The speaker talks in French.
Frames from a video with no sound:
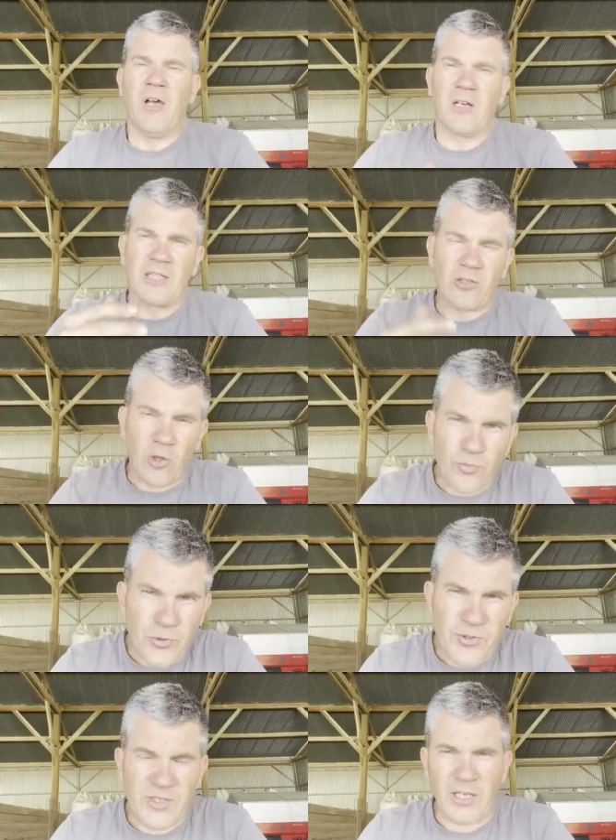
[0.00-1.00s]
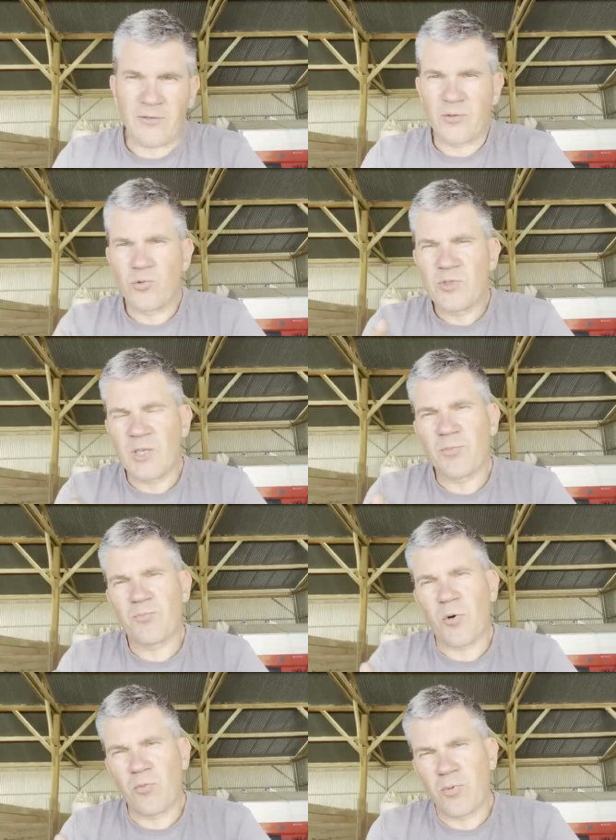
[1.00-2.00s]
les 30 plus 7, tous ces
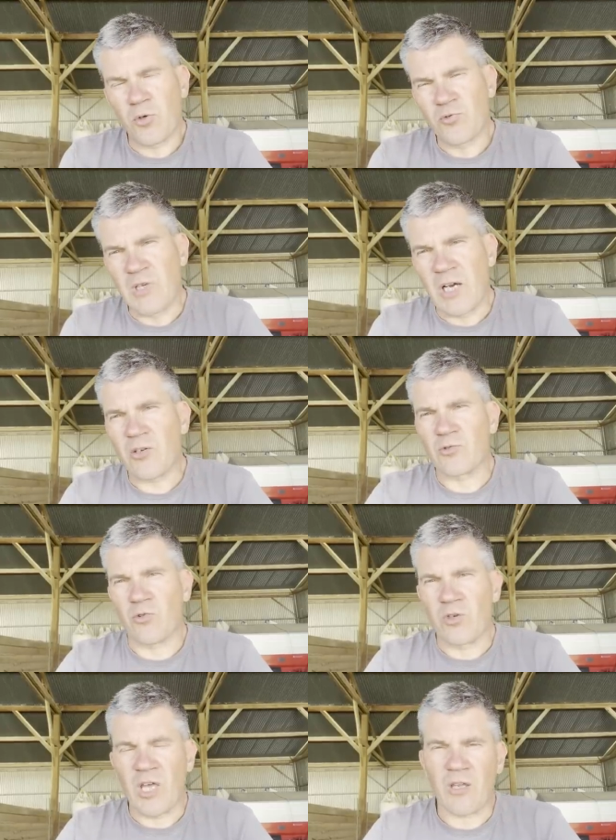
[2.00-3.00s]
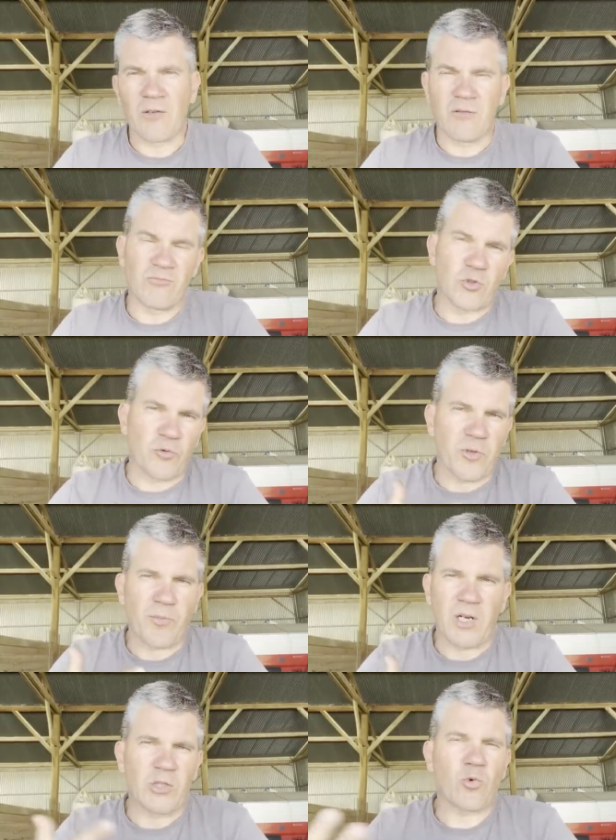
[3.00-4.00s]
produits-là, quand on regarde, ils sont faits
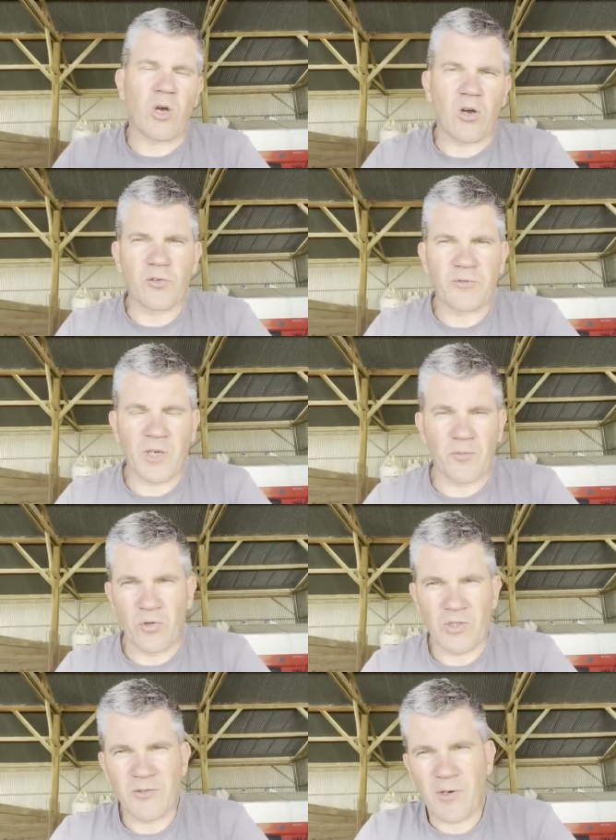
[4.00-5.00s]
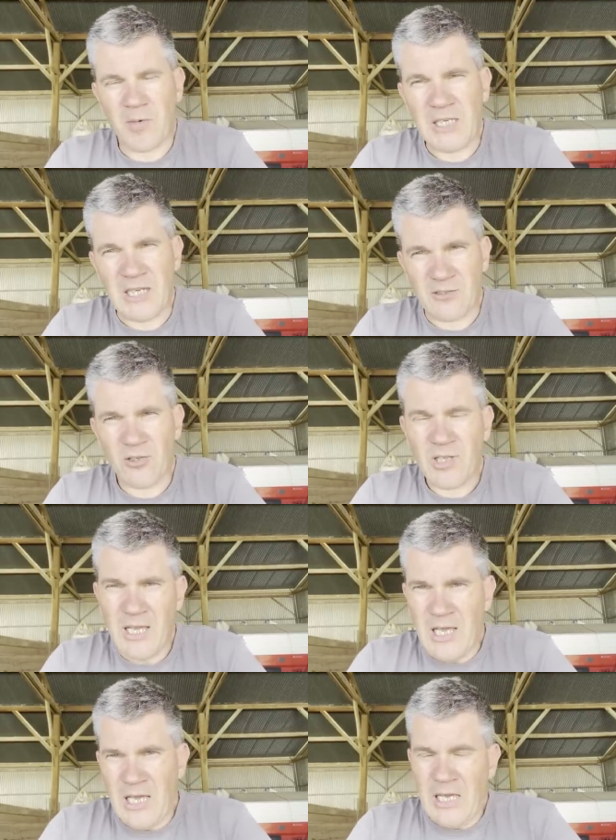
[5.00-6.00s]
par les trois grandes firmes euh, qui fabriquent l'azote.
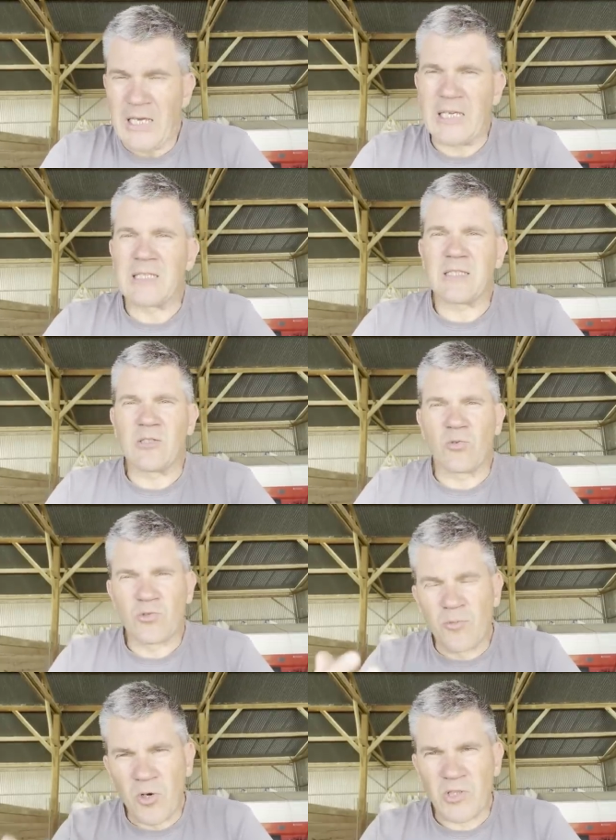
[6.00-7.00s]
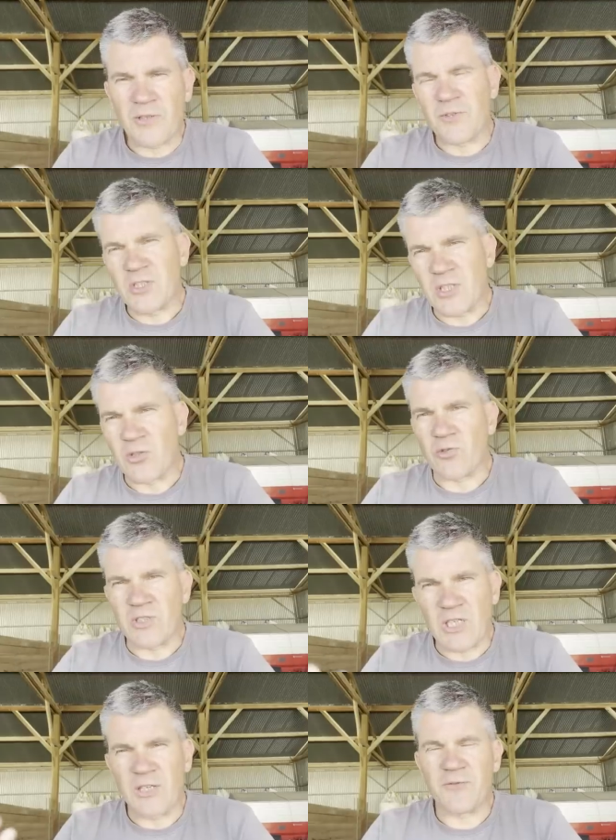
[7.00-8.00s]
Et si on demande les fiches
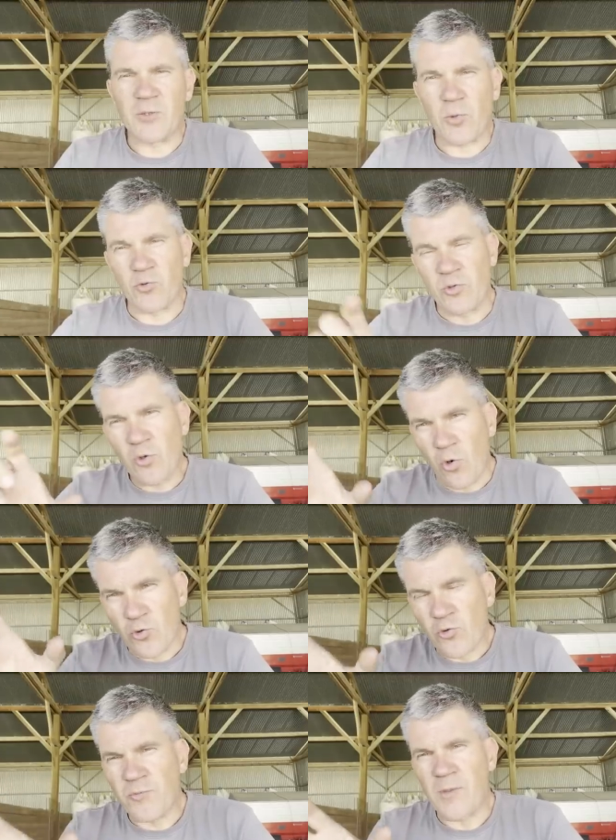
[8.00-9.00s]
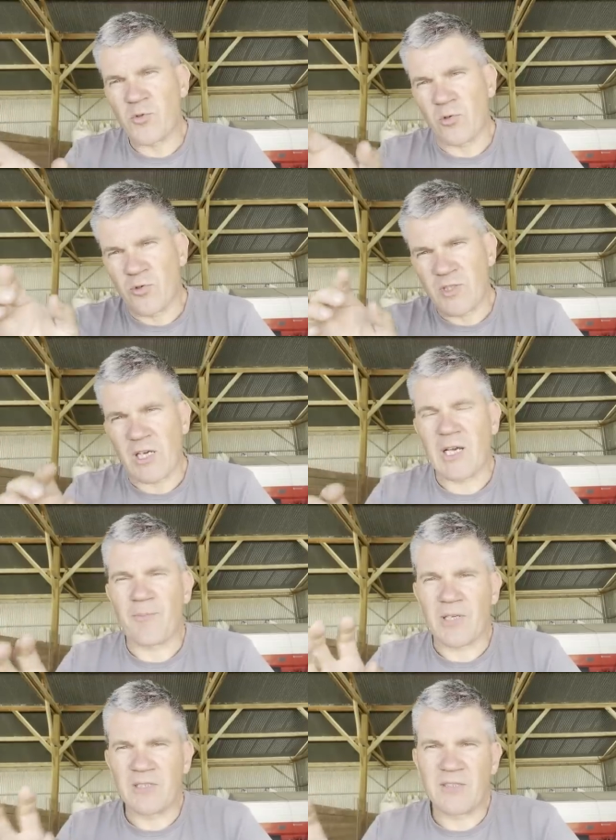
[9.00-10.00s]
sécurité, les fiches produits, on retrouve même sur le sac la
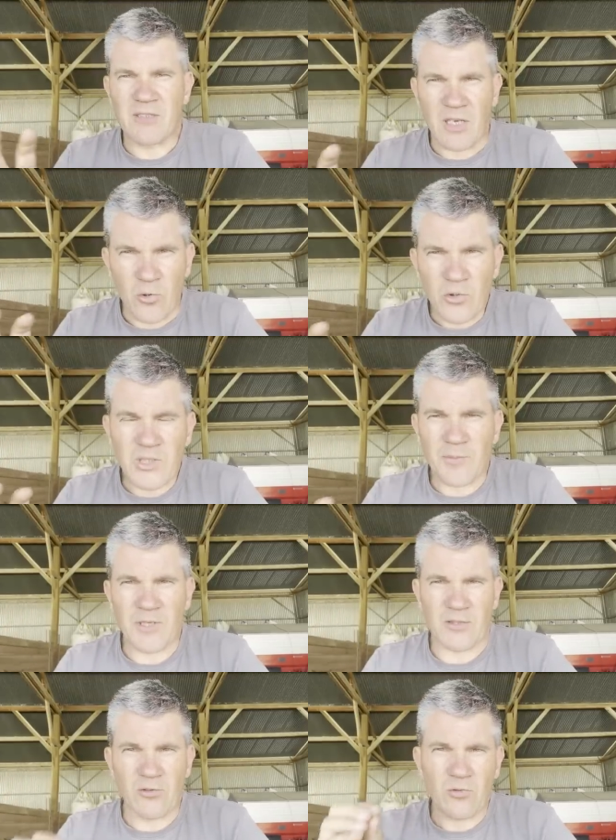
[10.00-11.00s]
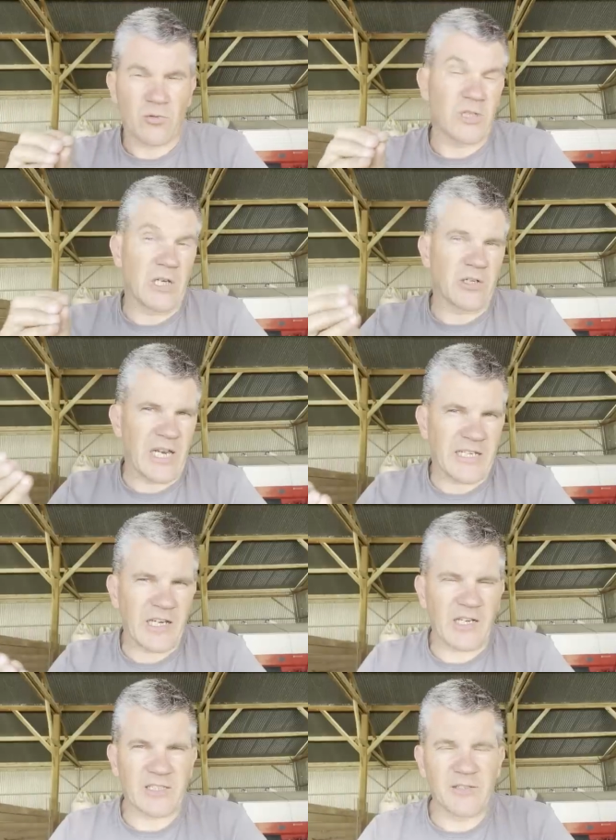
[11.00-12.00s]
partie CAO qui est présente, donc il y a les
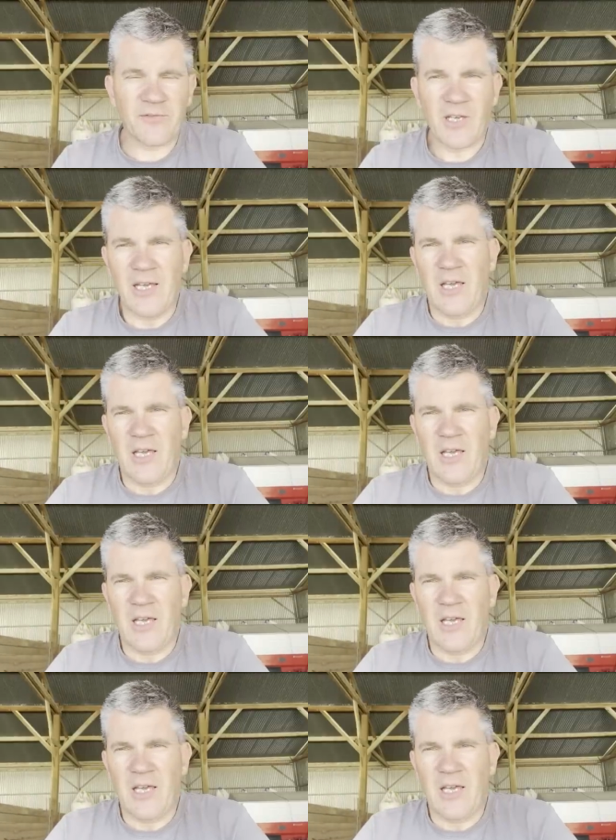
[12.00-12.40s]
calcaire actifs.